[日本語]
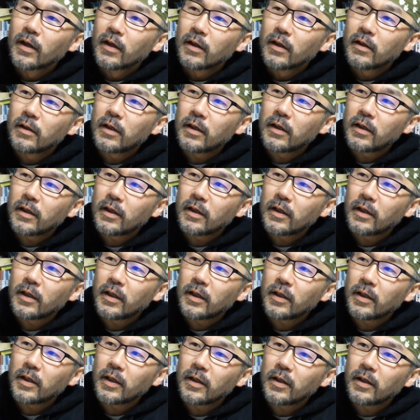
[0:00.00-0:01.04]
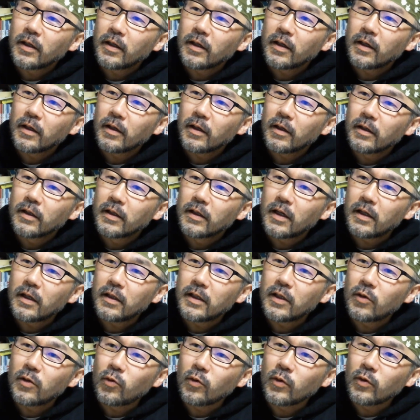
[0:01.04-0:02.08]
で、なん
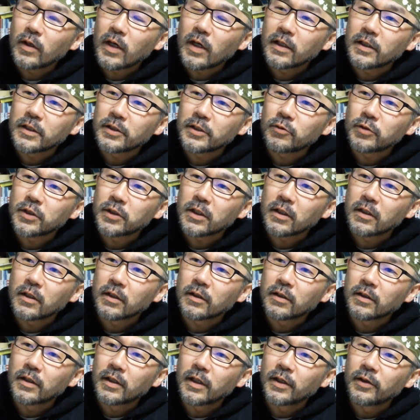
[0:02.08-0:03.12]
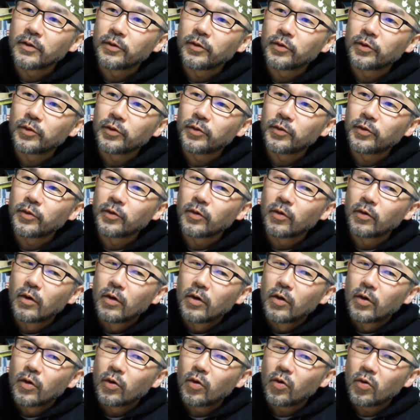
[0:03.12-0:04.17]
でこんな話をしたかっていうと、
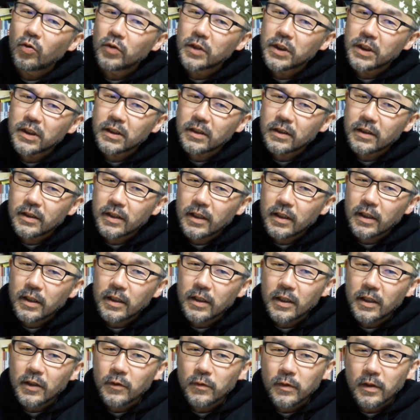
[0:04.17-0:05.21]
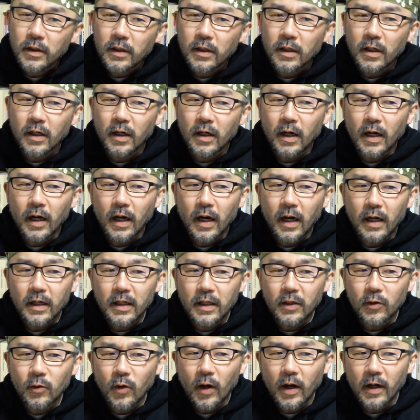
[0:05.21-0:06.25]
個人的にはあり
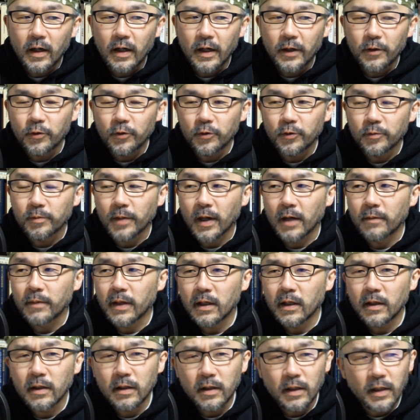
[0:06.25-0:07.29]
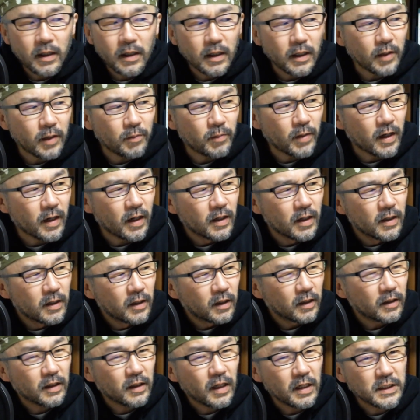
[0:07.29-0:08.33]
とあらゆる場面で、まあ、
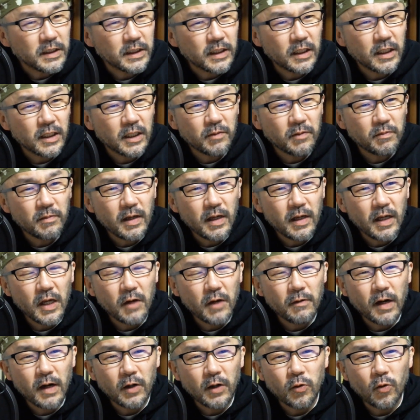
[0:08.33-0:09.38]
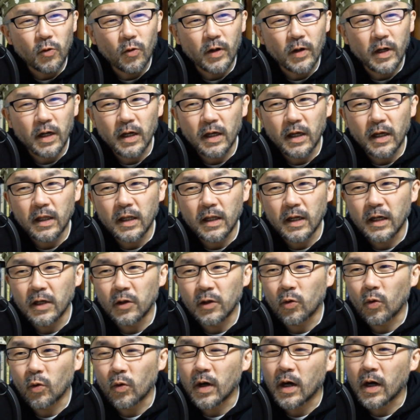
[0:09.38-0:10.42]
他者に迷惑をかけたり
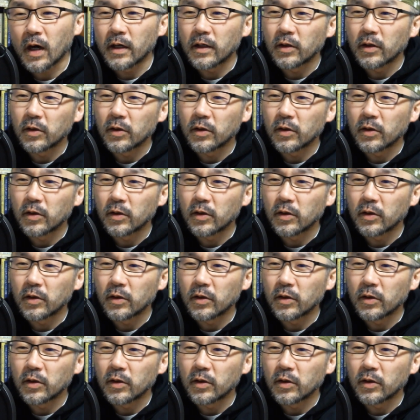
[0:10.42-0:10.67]
とか、